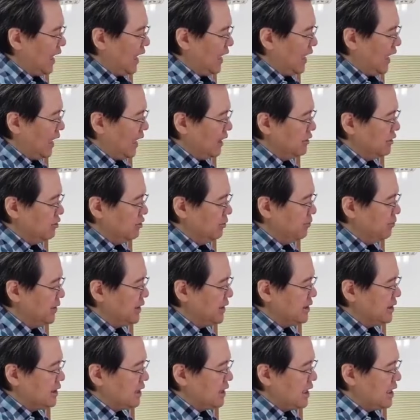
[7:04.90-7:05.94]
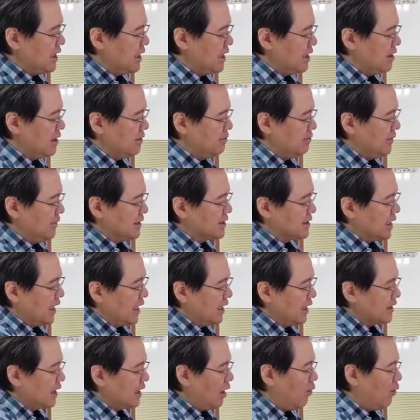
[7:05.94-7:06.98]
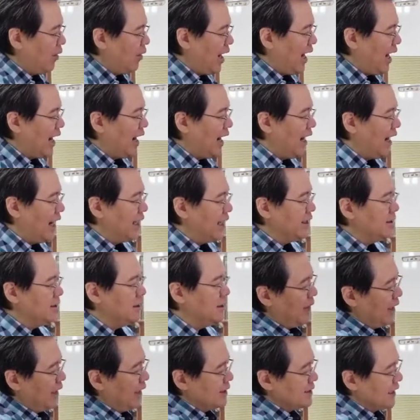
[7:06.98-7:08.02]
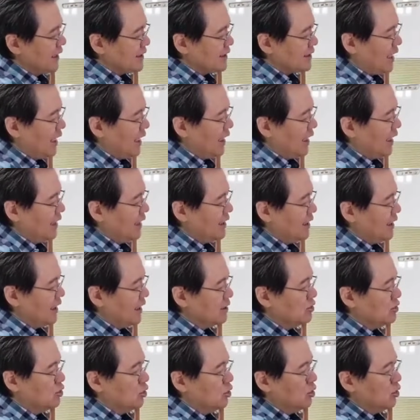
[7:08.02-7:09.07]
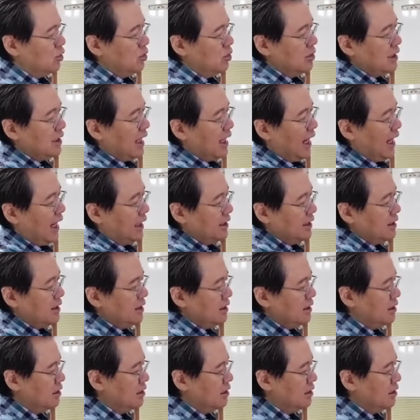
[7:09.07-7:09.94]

lalaki yung binti, masakit hawakan. Pag natanggal yung dugong yan,